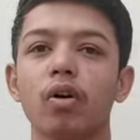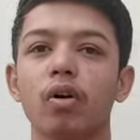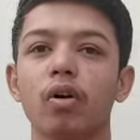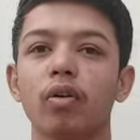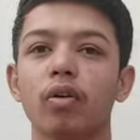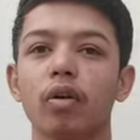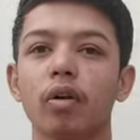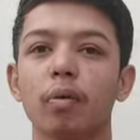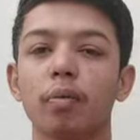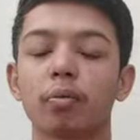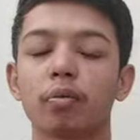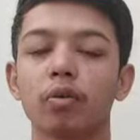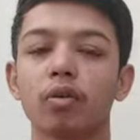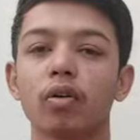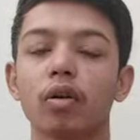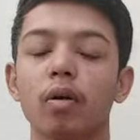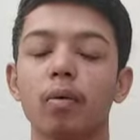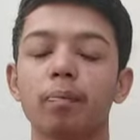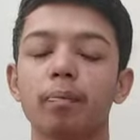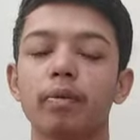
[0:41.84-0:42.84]
और आपको
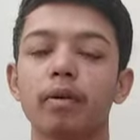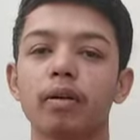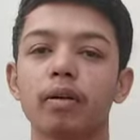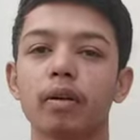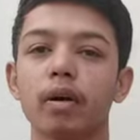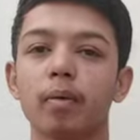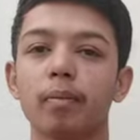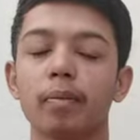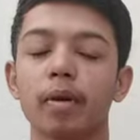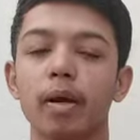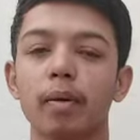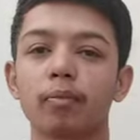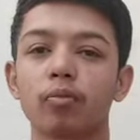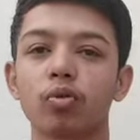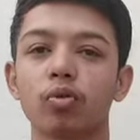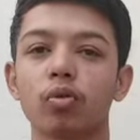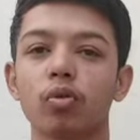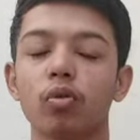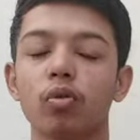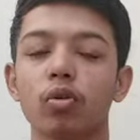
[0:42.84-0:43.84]
आप अपने आप
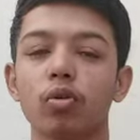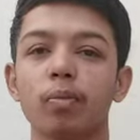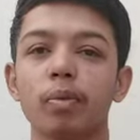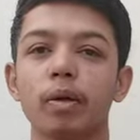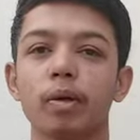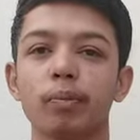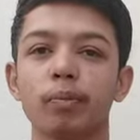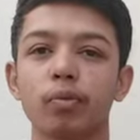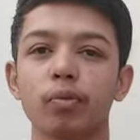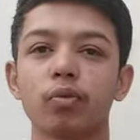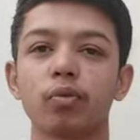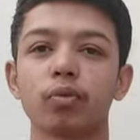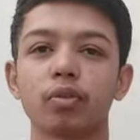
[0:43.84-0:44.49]
को और भी इम्प्रूव